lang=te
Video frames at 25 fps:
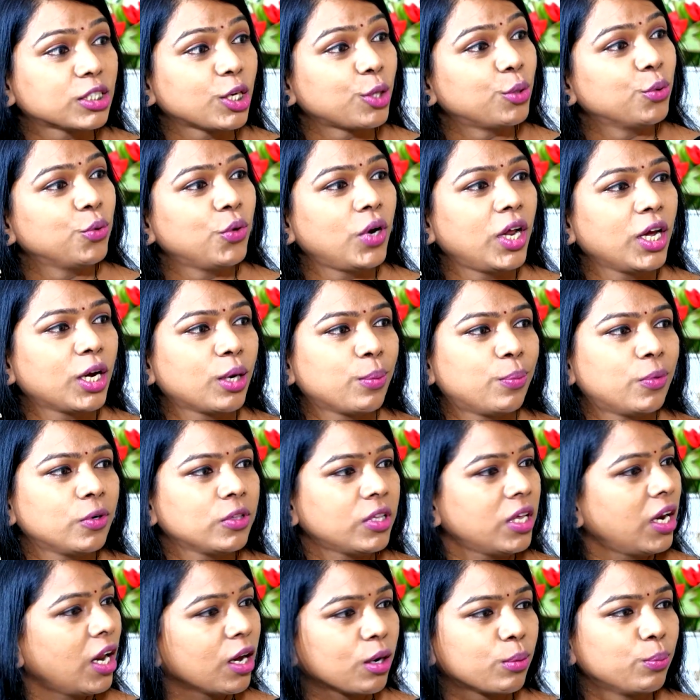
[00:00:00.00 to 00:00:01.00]

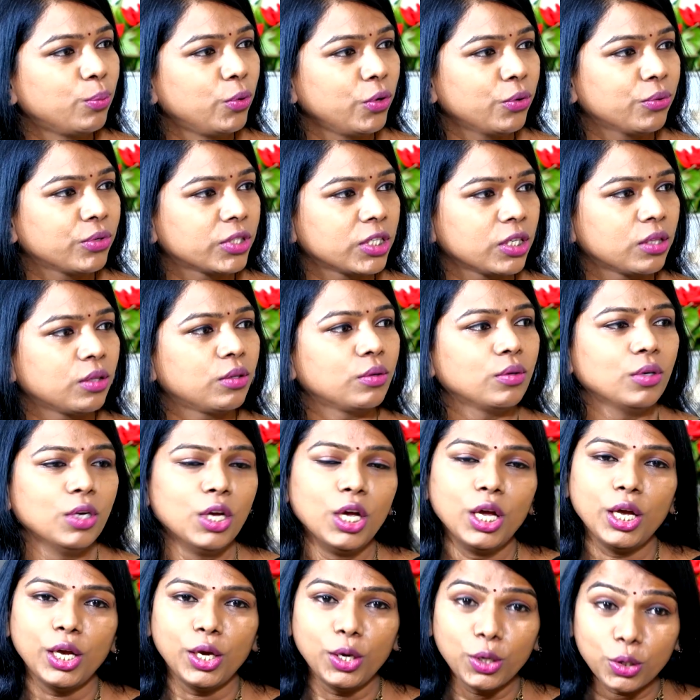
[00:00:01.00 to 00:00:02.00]
చదువులేకపోతే నాకు భవిష్యత్తు
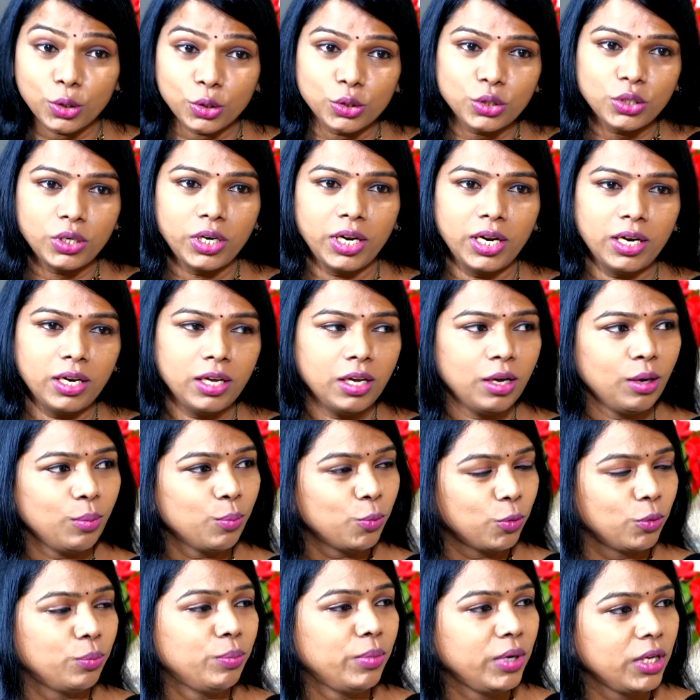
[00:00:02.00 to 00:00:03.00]
ఈ రోజు నేను ఈ
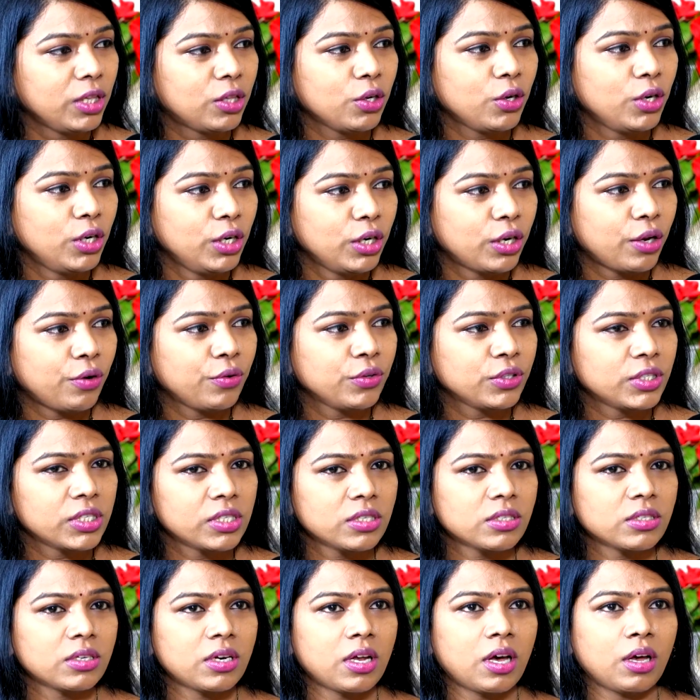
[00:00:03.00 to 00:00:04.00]
మీతో ఇంటర్వ్యూ
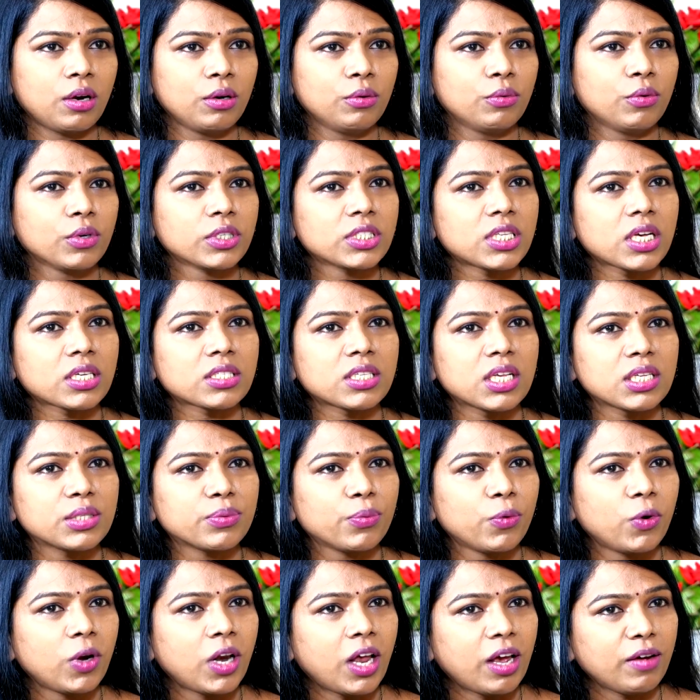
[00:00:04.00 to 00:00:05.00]
చేస్తున్నాను ఒక
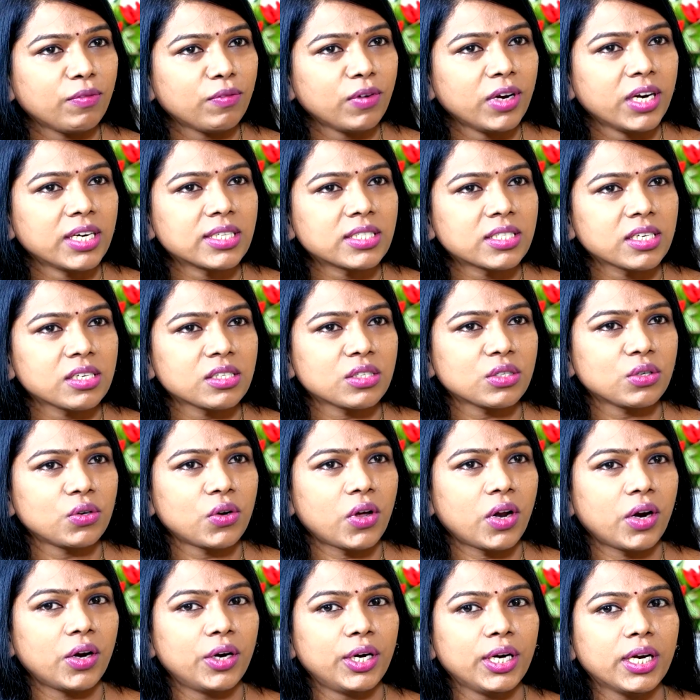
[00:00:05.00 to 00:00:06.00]
సక్సెస్ఫుల్ లైఫ్ లీడ్
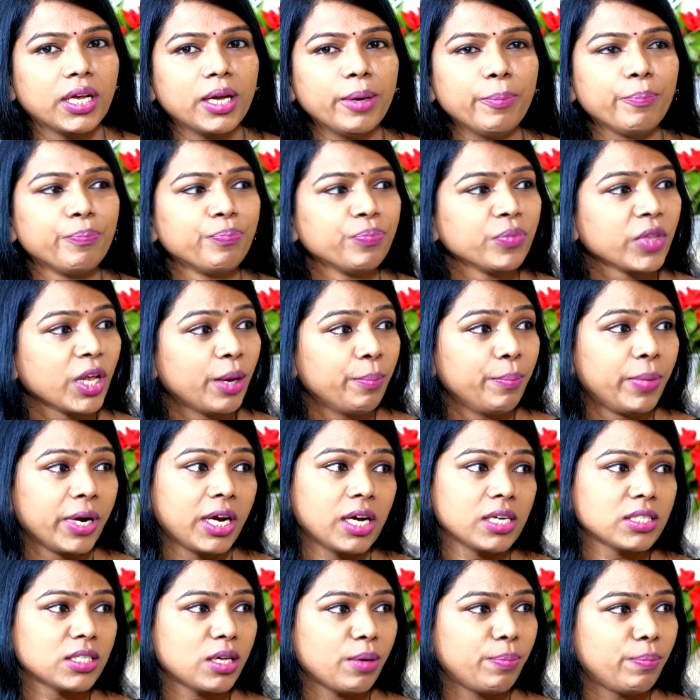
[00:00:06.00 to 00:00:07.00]
చేస్తున్నాను అంటే
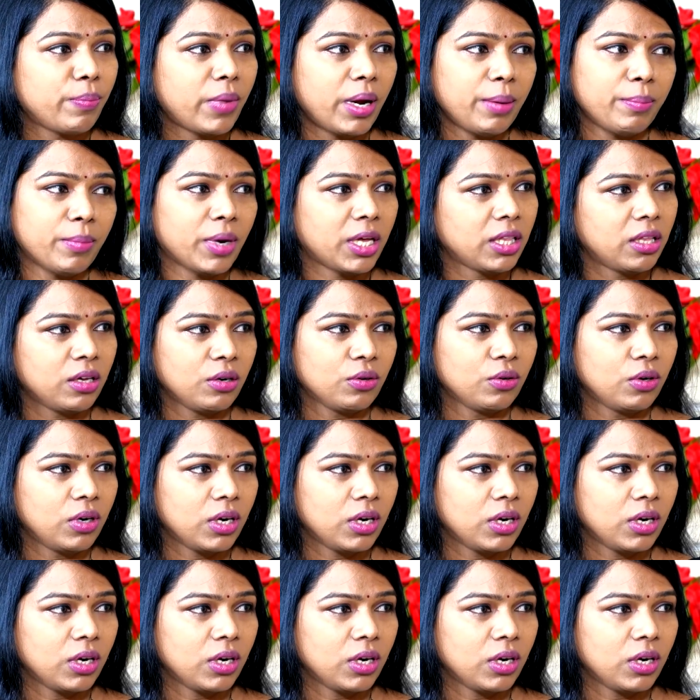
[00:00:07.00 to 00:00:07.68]
బికాస్ ఆఫ్ మై మదర్